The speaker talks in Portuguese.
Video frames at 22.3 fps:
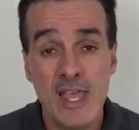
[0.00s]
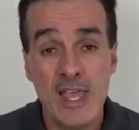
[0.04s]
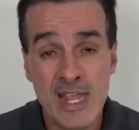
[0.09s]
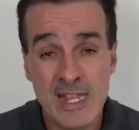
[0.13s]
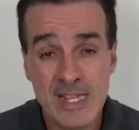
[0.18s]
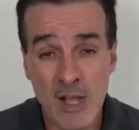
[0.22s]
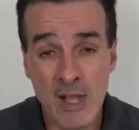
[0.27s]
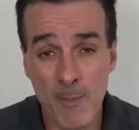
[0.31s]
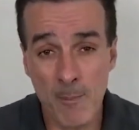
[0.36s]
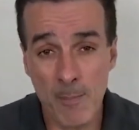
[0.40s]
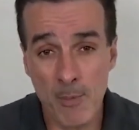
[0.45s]

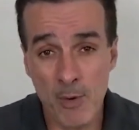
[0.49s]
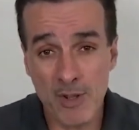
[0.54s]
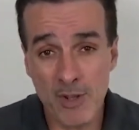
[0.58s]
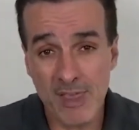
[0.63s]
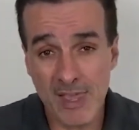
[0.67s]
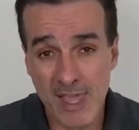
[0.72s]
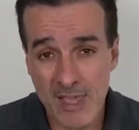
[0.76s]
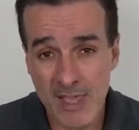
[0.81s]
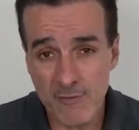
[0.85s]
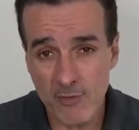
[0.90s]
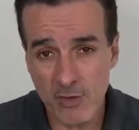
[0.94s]
Então por
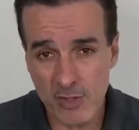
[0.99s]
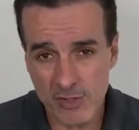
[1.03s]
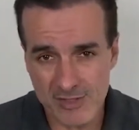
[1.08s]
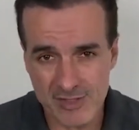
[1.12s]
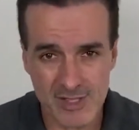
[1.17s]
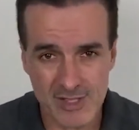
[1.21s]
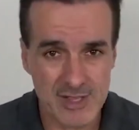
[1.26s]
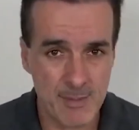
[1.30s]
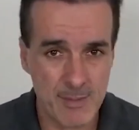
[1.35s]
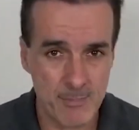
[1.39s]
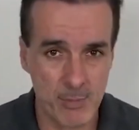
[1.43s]
que
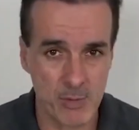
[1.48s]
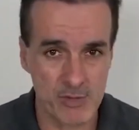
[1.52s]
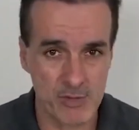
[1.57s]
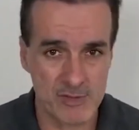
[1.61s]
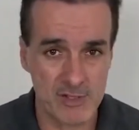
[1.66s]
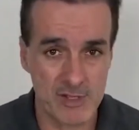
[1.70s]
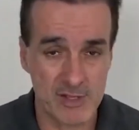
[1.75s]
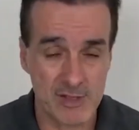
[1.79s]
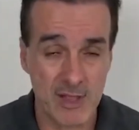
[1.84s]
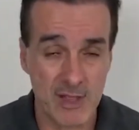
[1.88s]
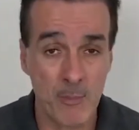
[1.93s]
você
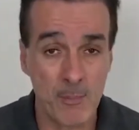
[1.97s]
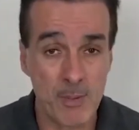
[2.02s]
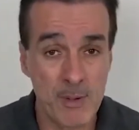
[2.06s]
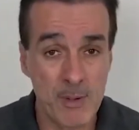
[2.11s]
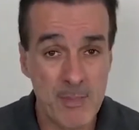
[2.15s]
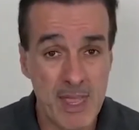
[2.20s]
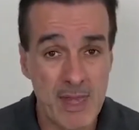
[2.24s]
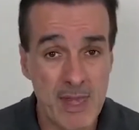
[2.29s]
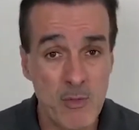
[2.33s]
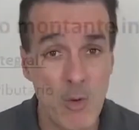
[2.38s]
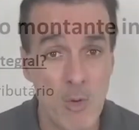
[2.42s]
deposita? O primeiro